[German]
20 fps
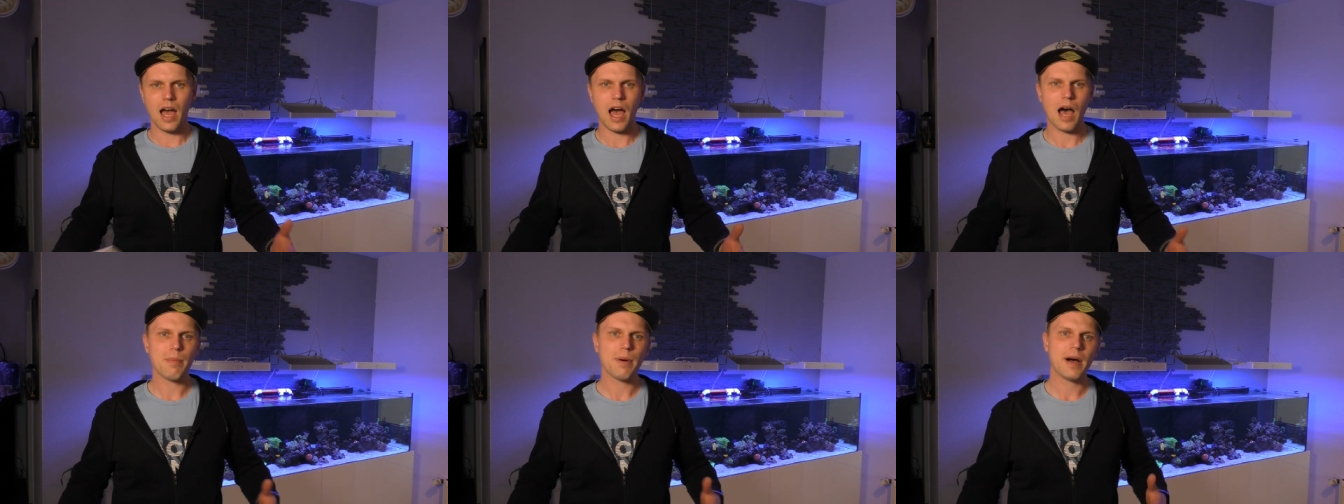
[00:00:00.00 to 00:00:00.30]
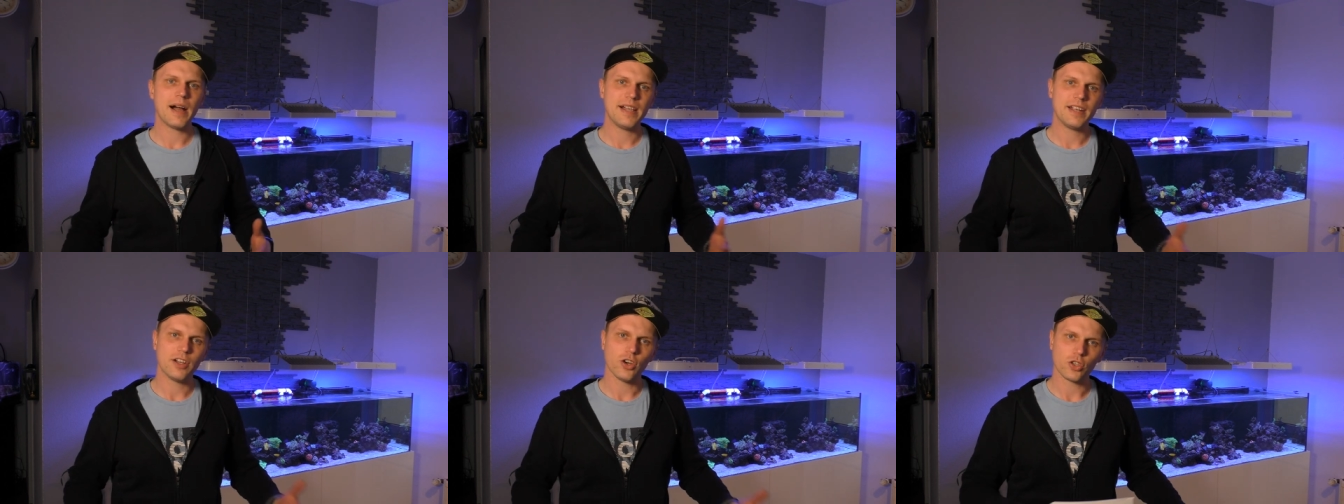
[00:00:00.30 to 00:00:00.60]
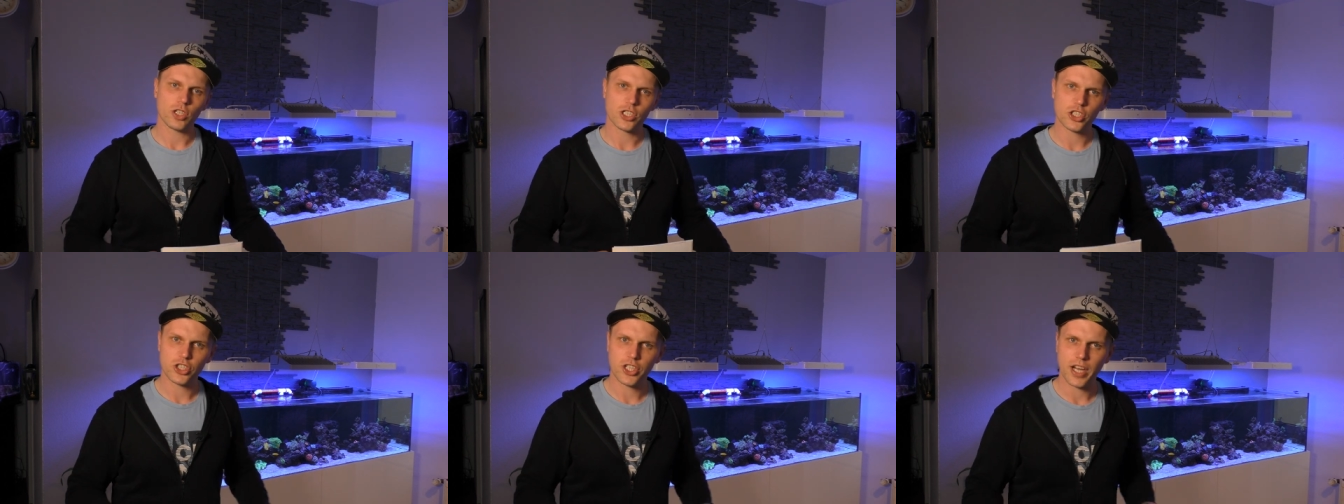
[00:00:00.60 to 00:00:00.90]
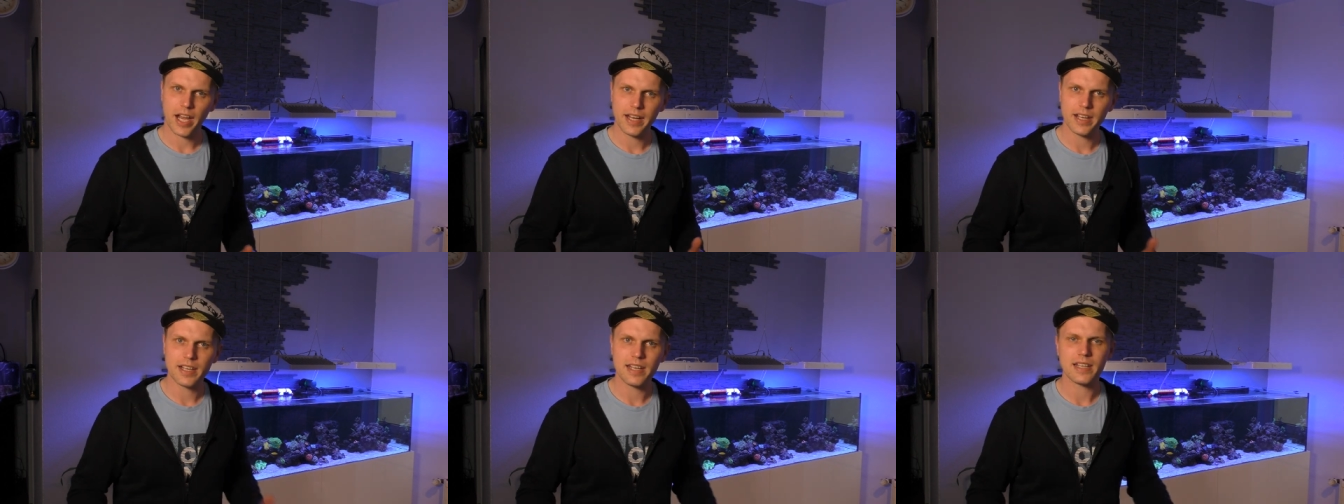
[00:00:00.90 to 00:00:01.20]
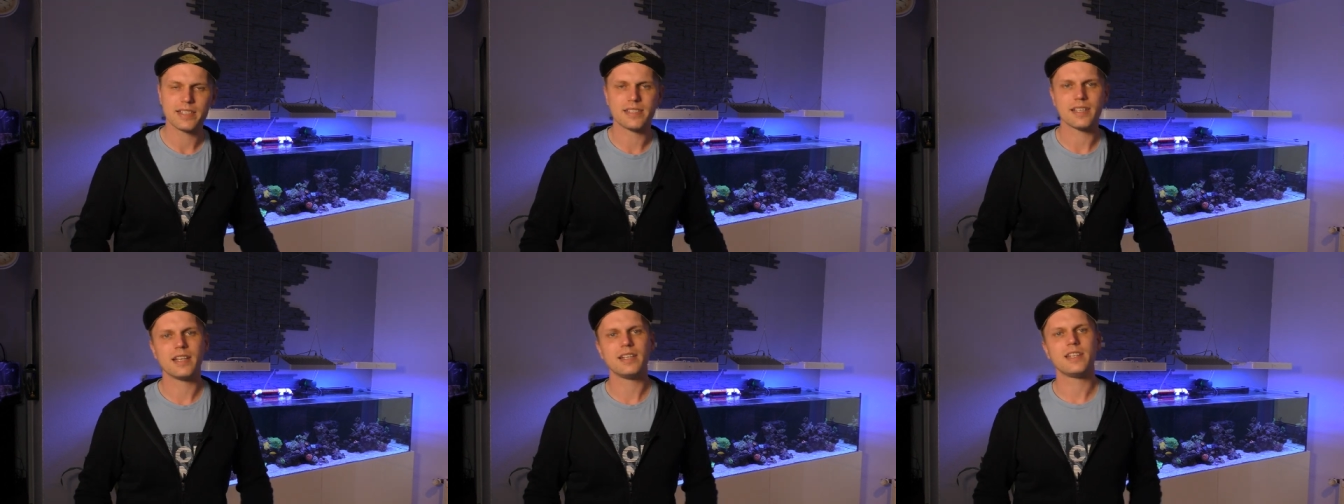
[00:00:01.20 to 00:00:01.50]
aber halt auch die Steine,
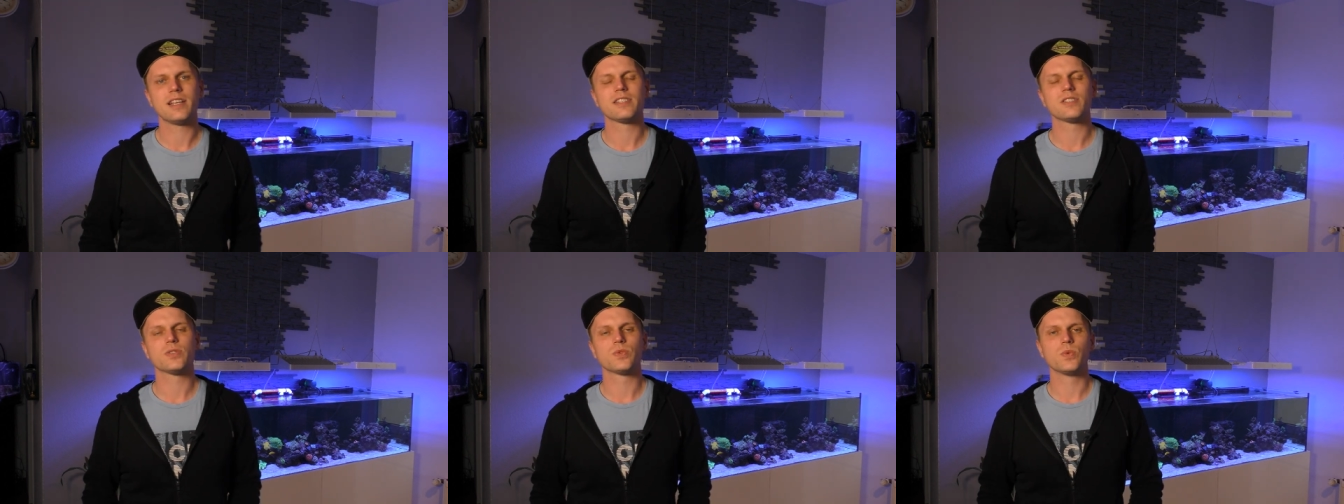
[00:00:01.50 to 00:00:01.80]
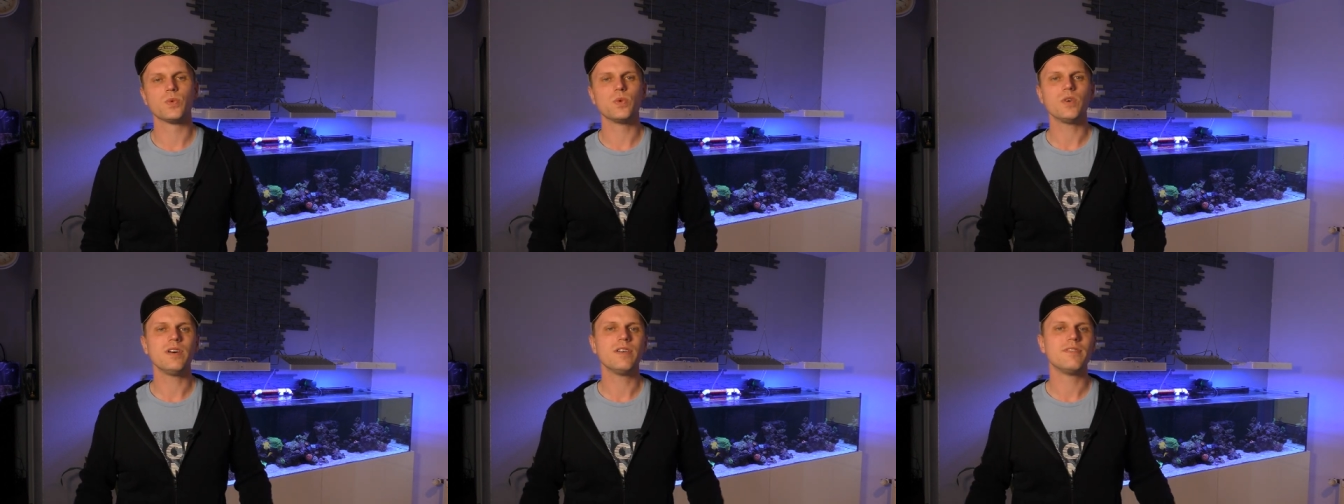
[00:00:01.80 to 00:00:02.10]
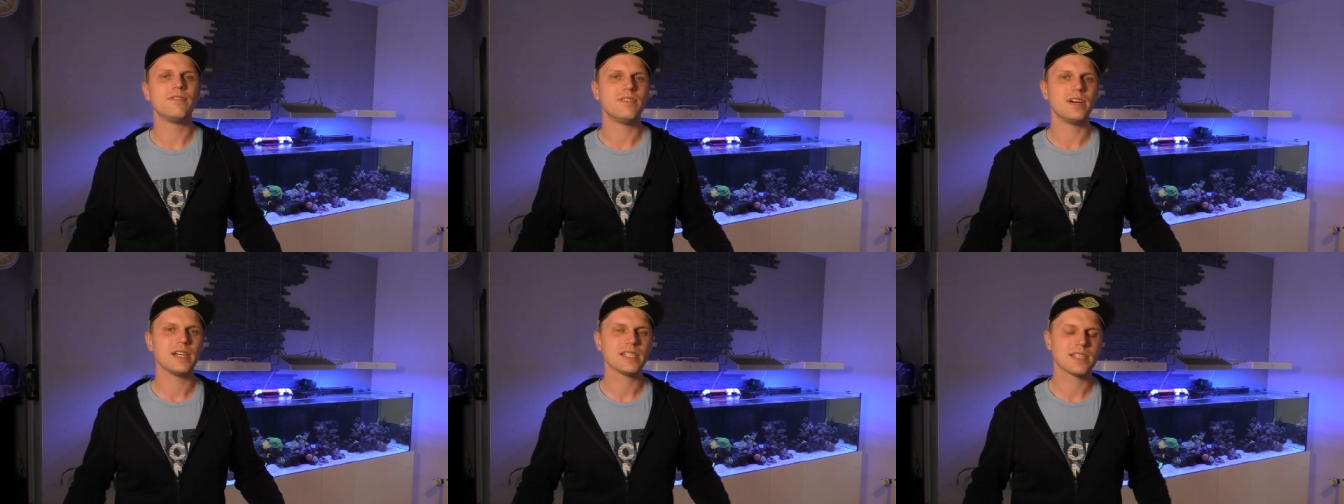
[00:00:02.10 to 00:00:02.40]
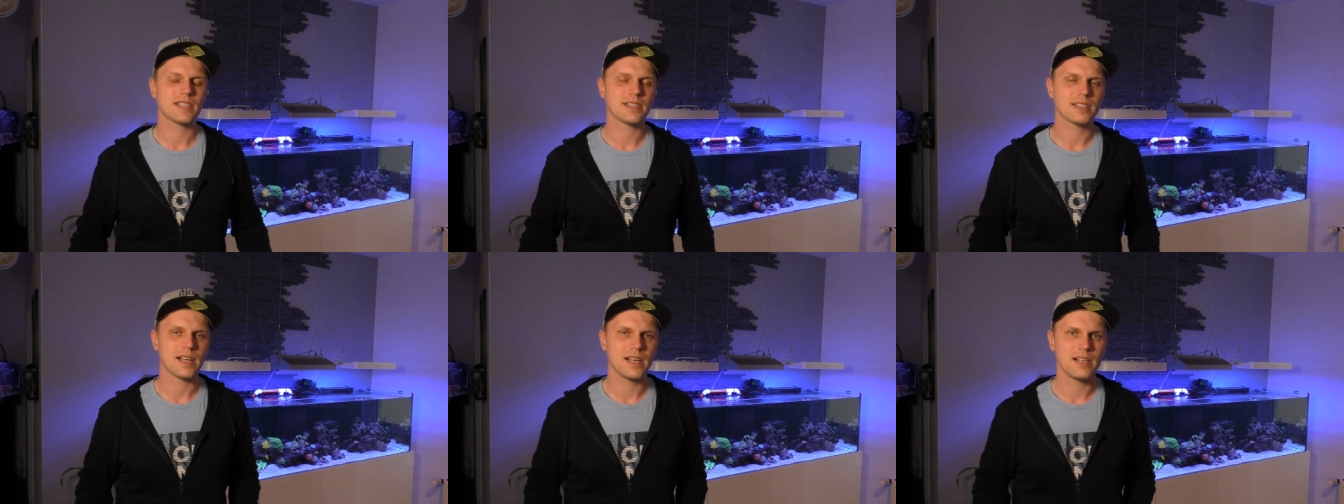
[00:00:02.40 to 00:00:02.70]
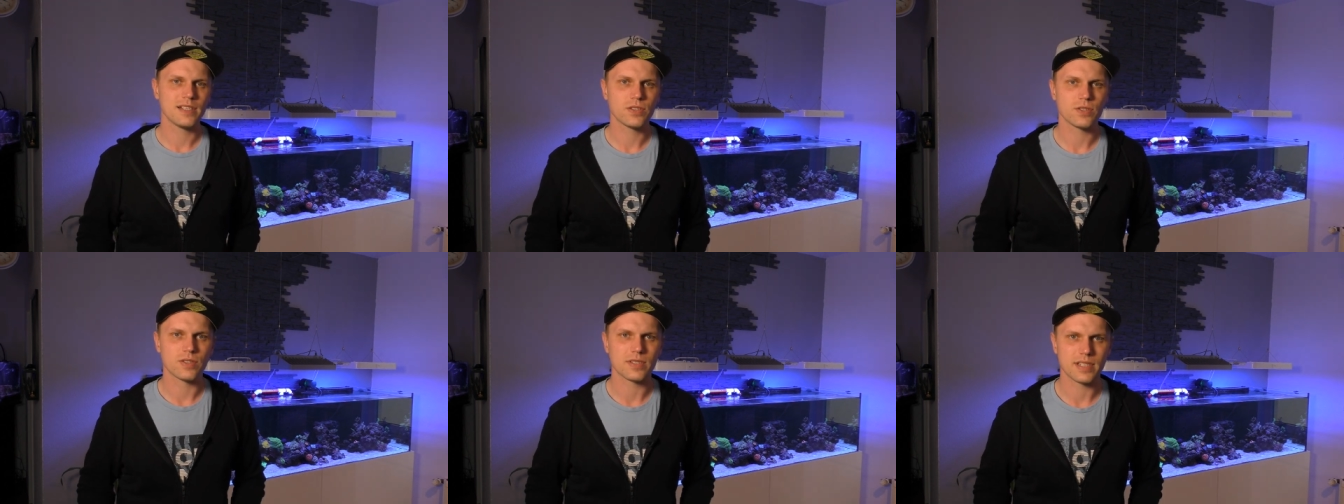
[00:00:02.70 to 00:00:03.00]
der Sand dazu, was das
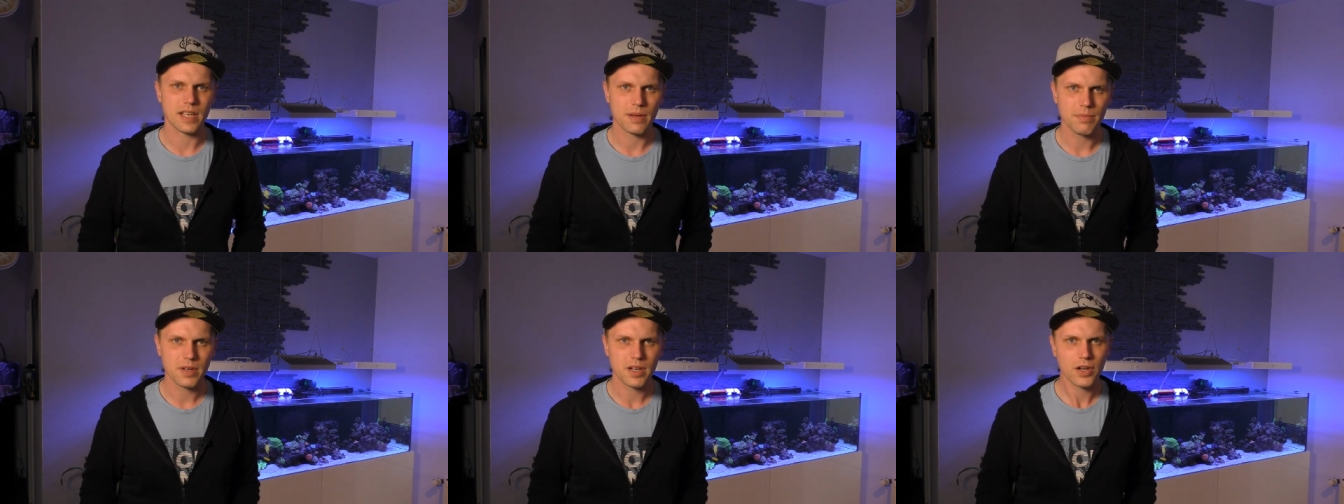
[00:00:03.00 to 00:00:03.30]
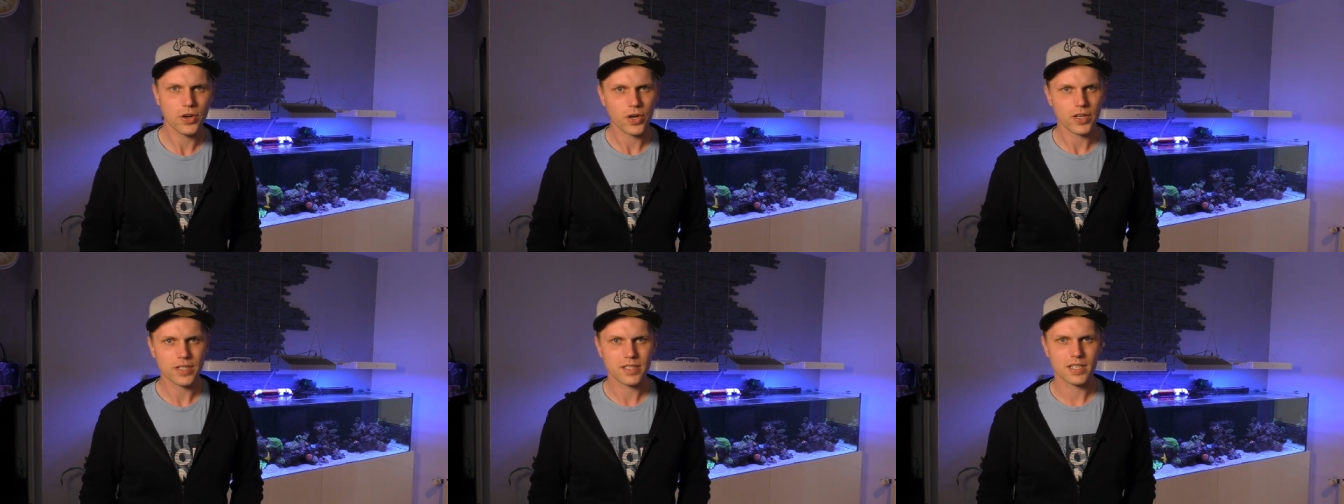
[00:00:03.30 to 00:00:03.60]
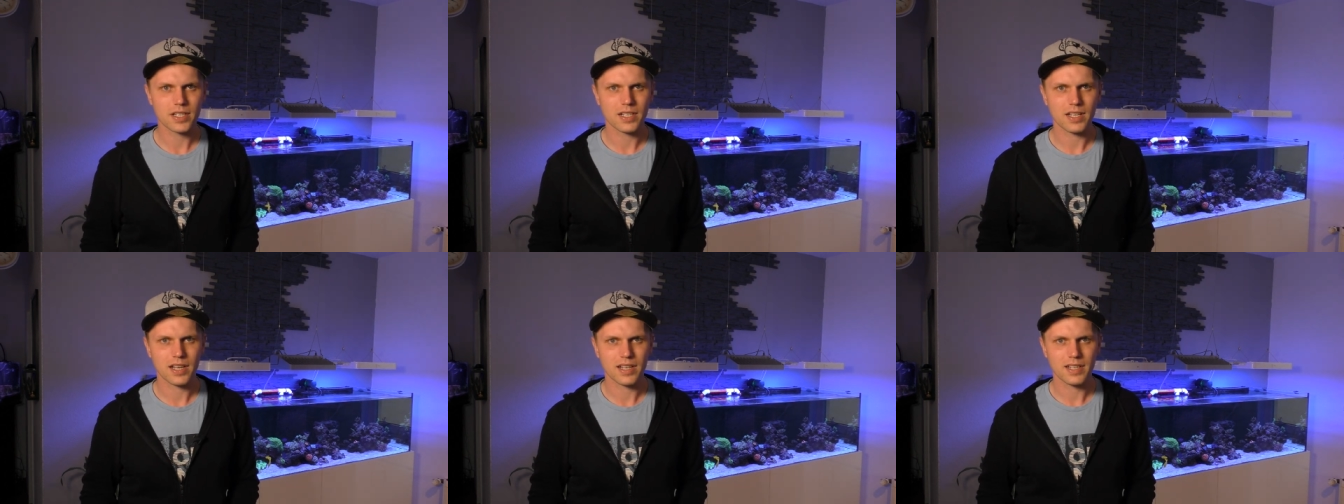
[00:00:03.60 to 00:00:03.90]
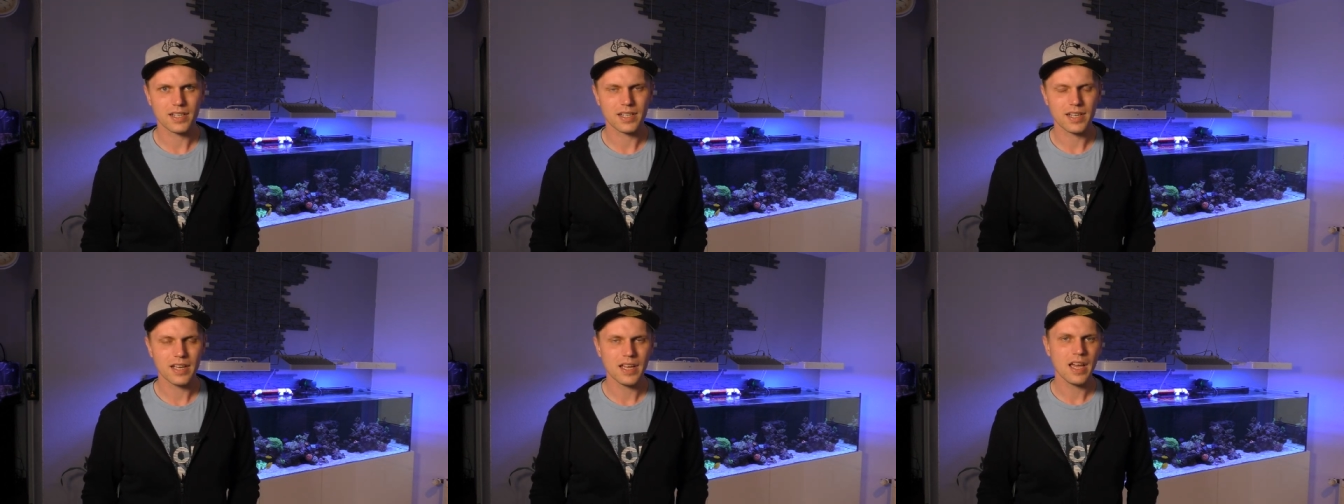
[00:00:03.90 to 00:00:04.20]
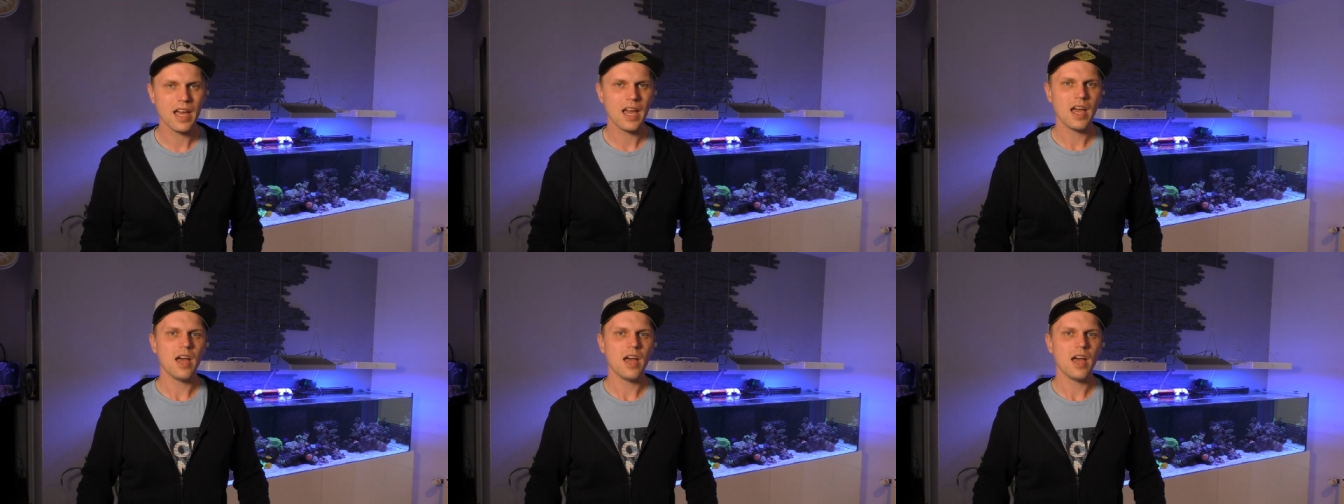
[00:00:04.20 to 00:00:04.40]
alles zusammengekostet hat,